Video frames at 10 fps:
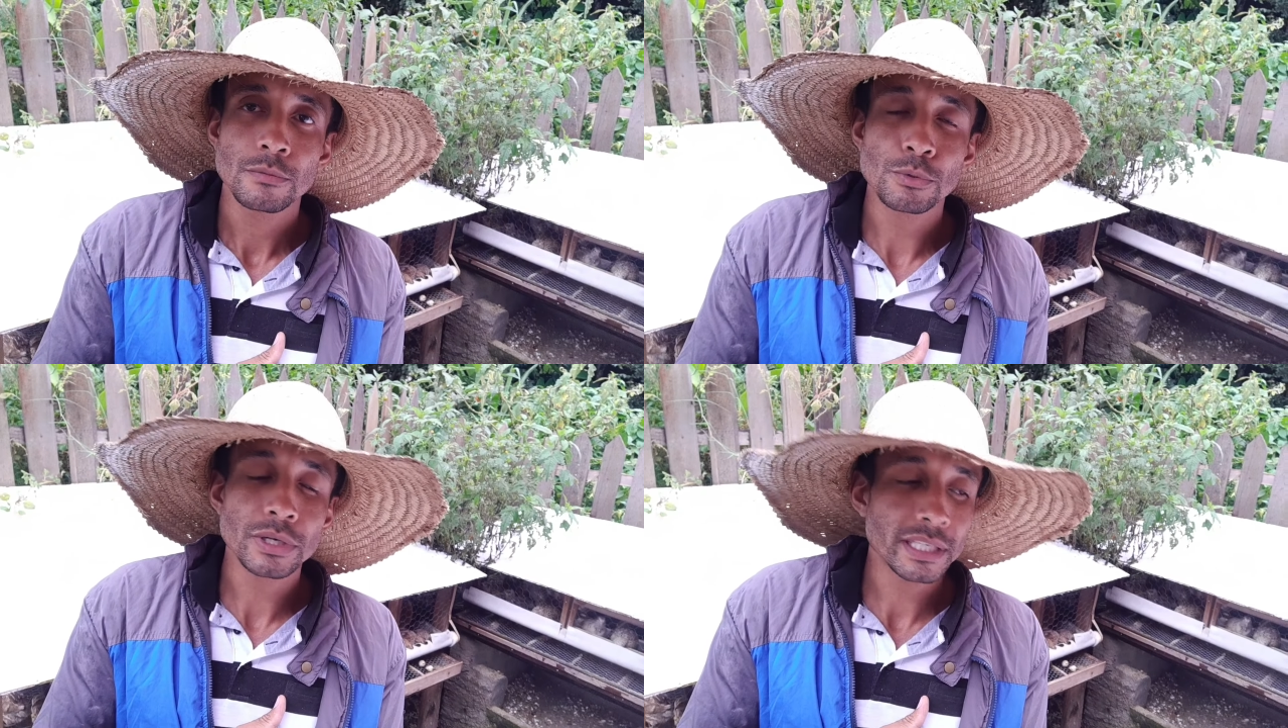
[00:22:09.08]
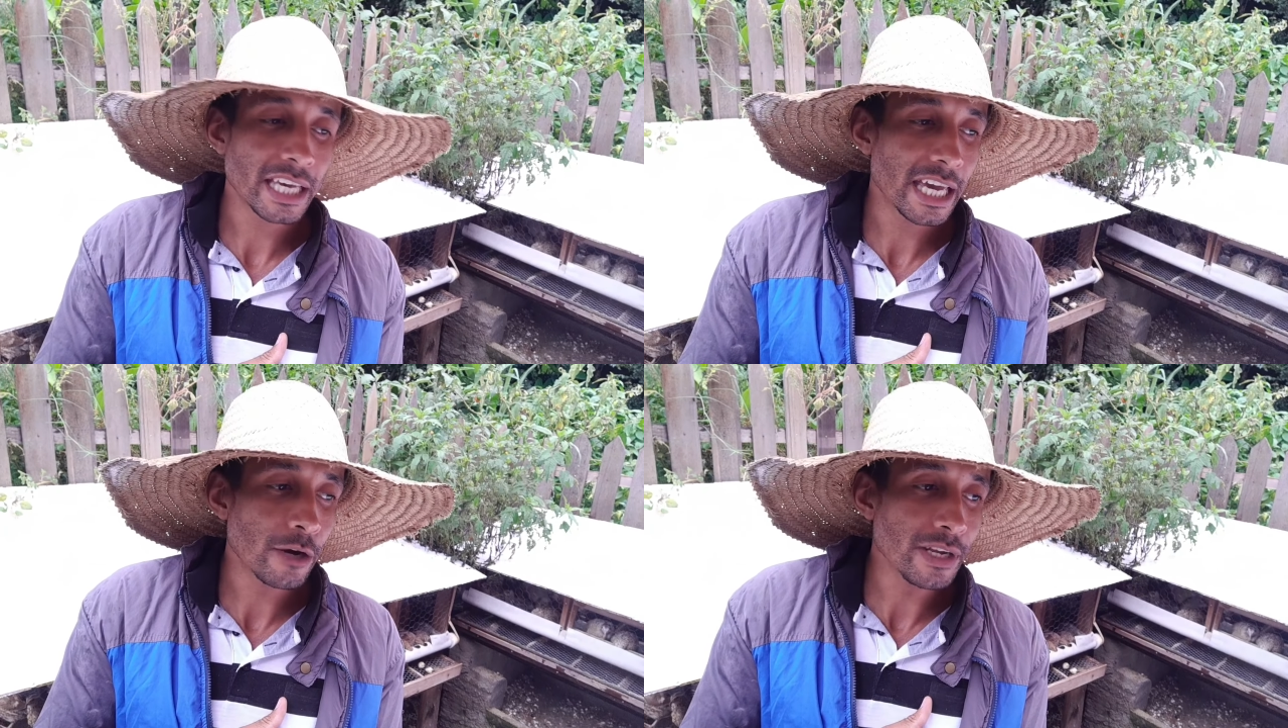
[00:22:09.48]
Porque
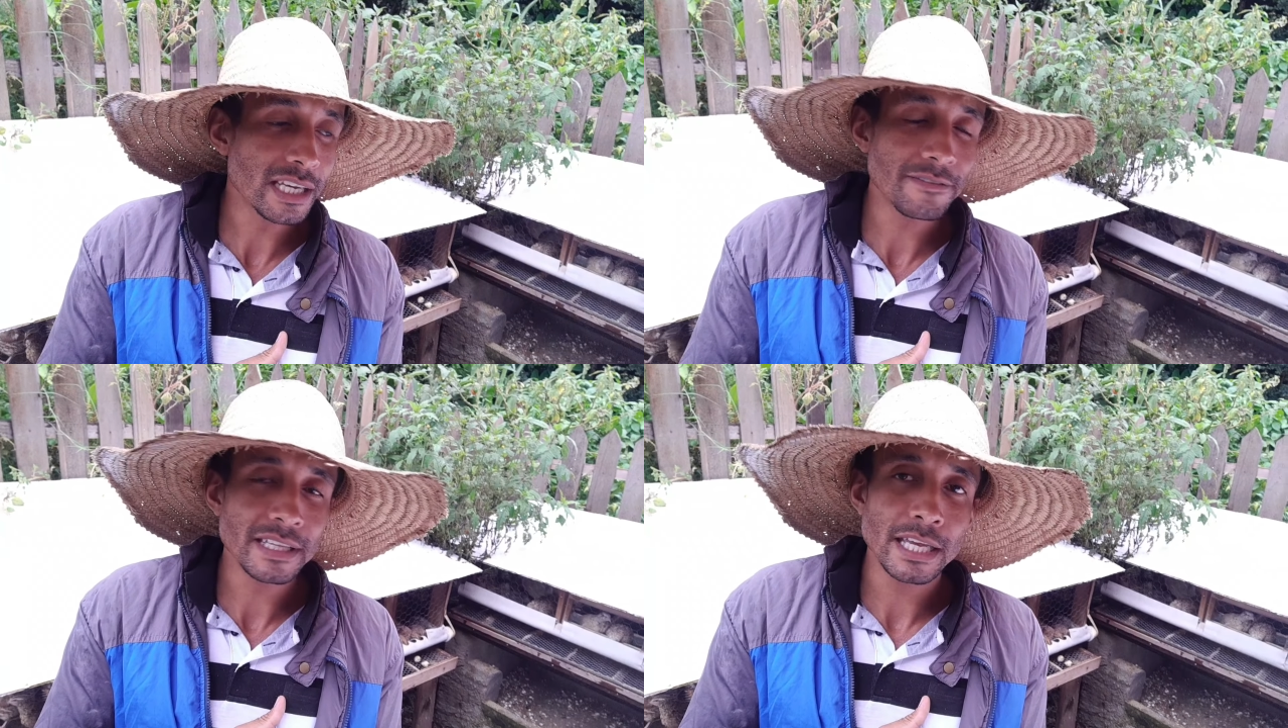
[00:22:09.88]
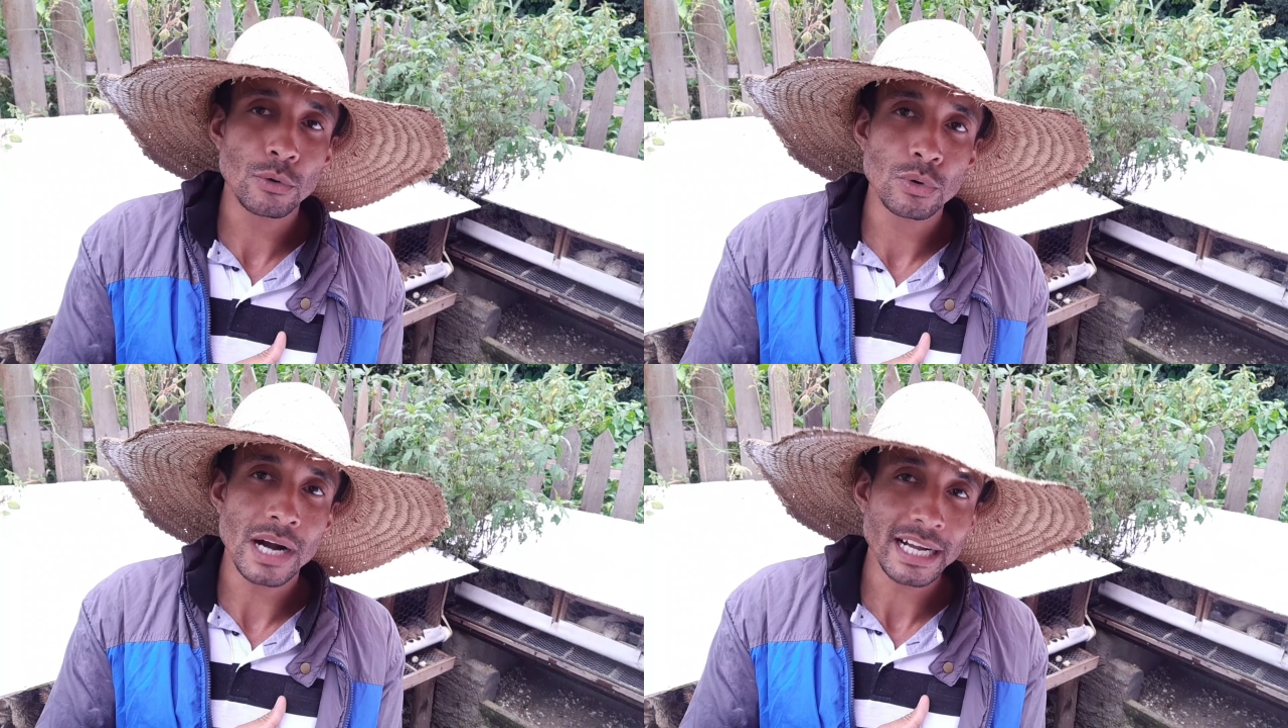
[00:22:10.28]
eu iria vender
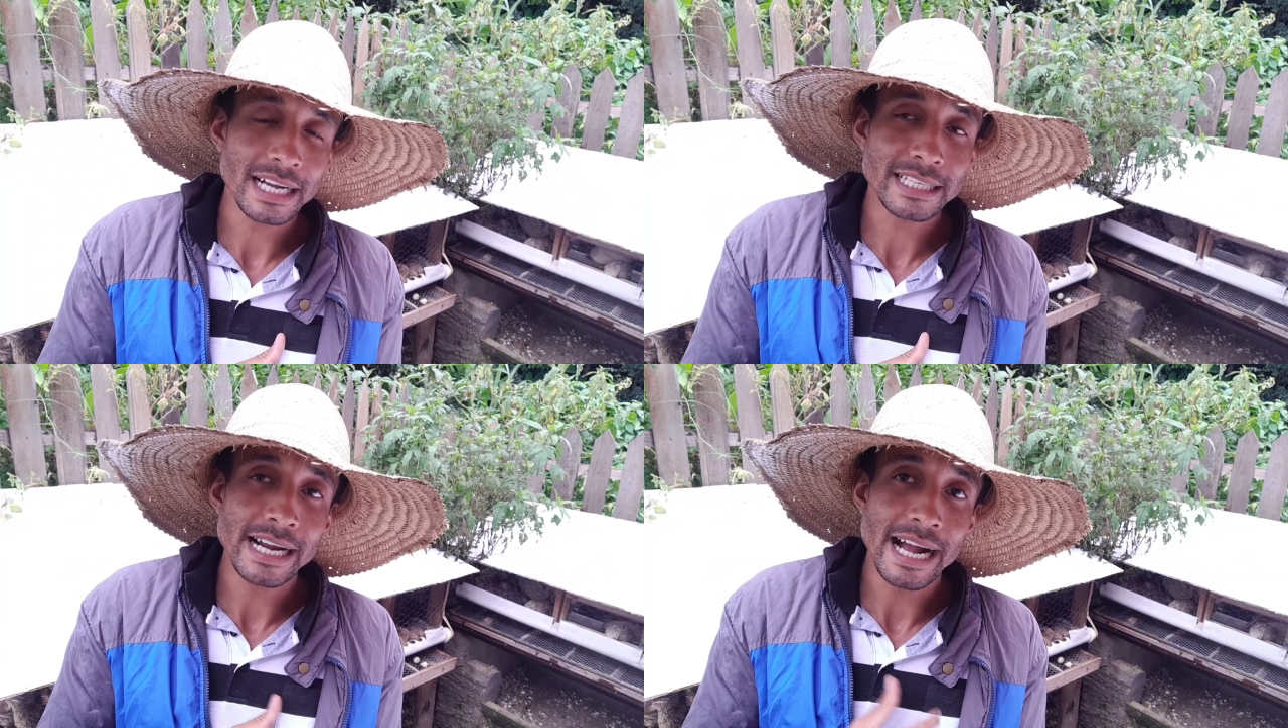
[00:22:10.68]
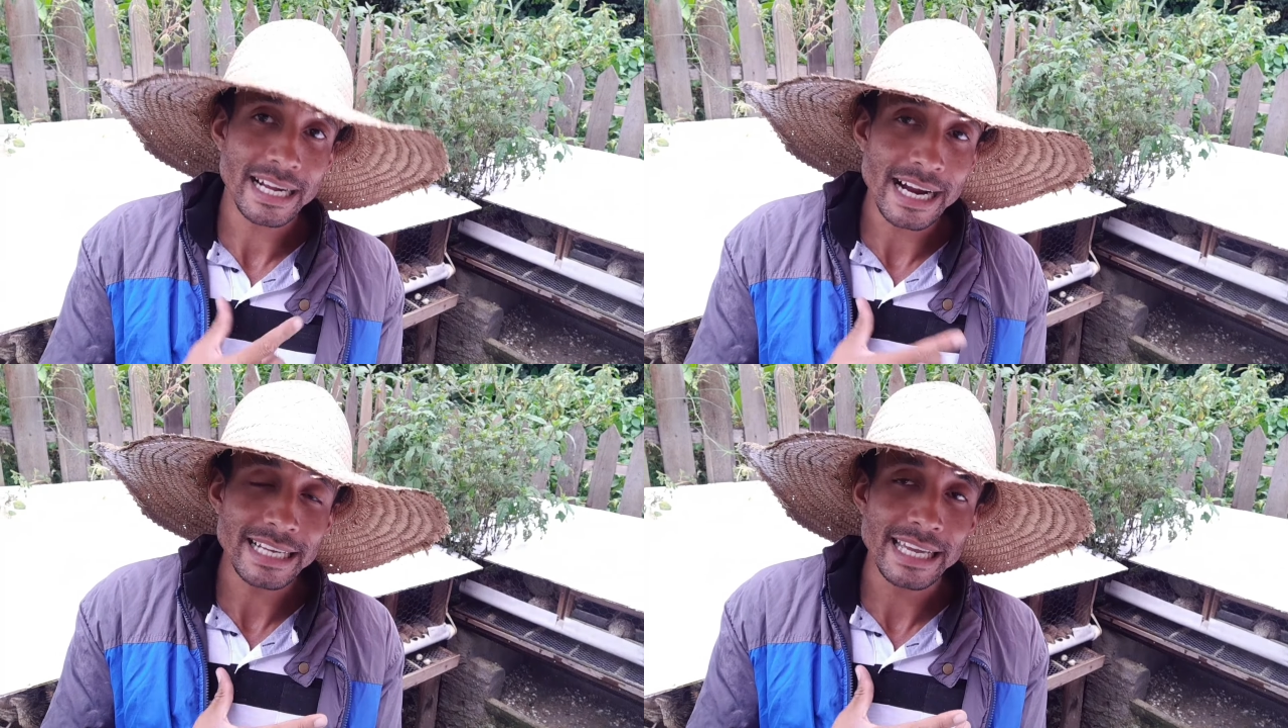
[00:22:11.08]
a
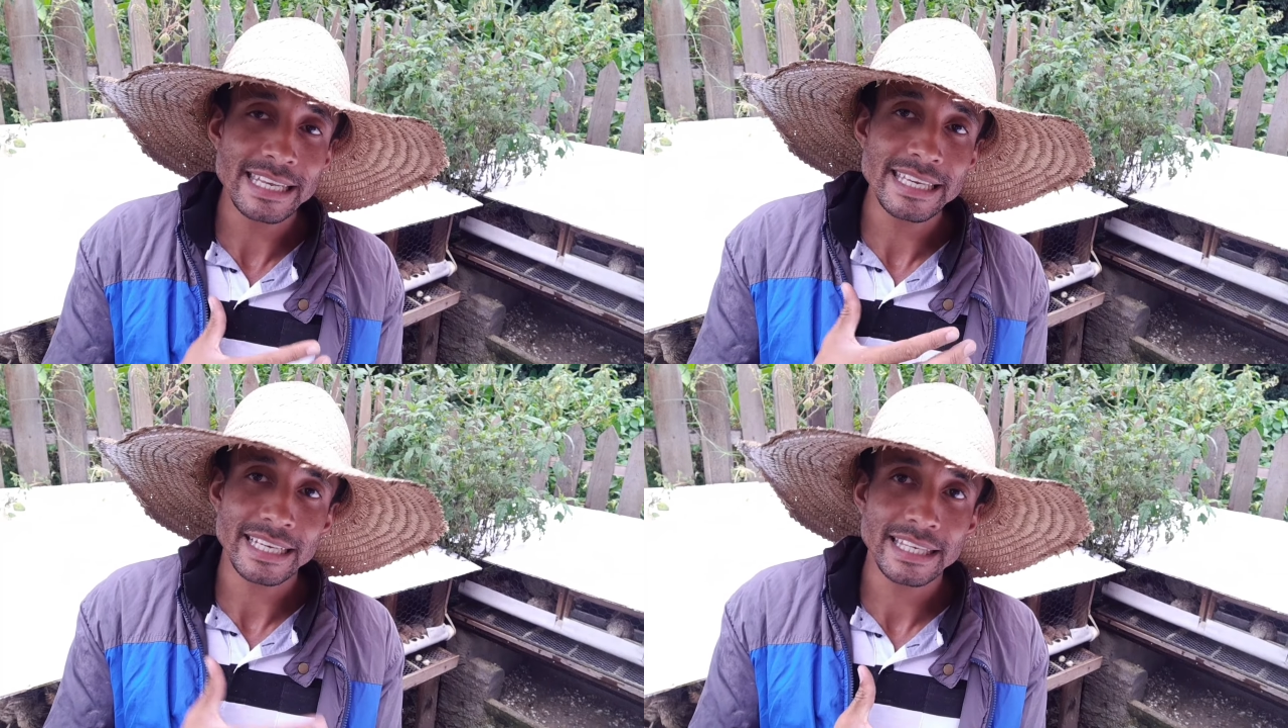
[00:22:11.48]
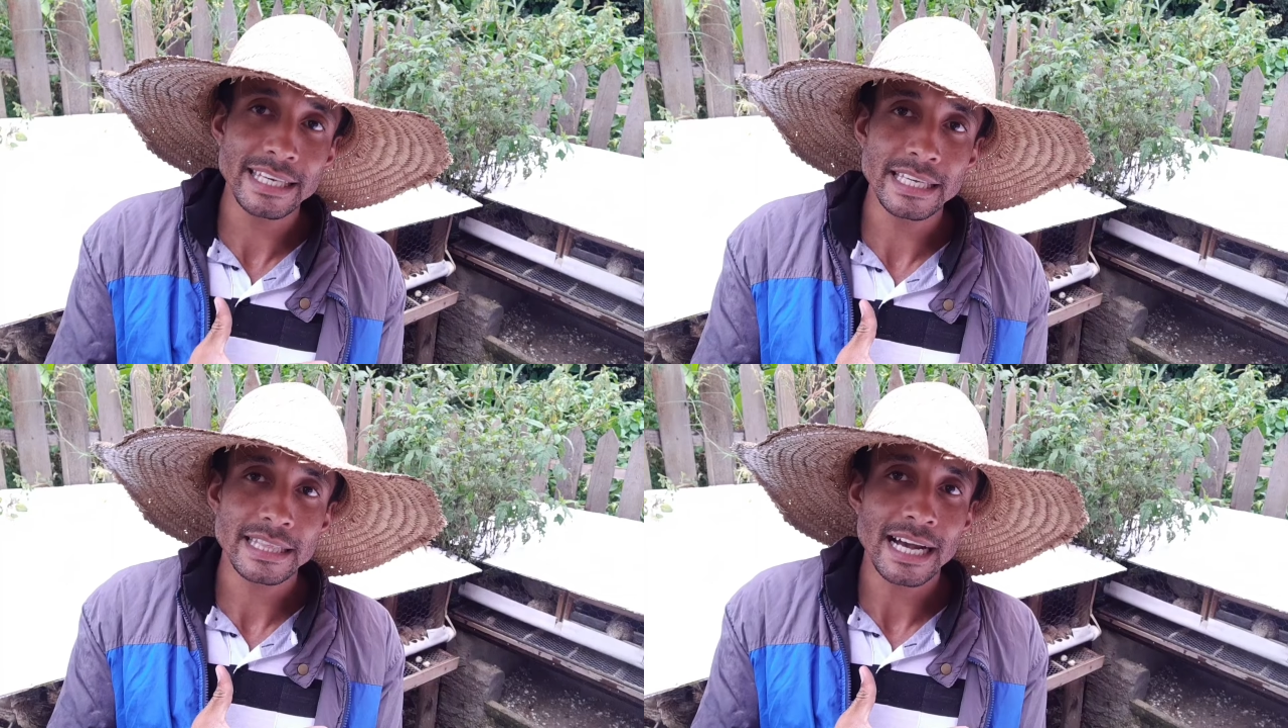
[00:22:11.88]
cartelinha aqui